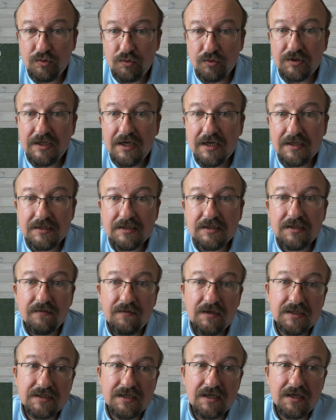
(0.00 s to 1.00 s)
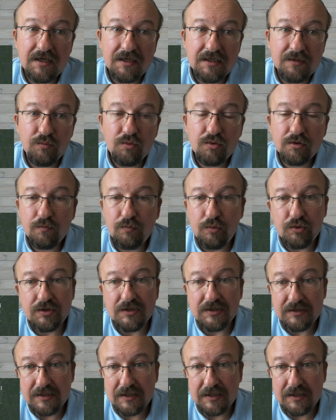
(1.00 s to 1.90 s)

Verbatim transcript: то да, где-то в лесах они могут блудить.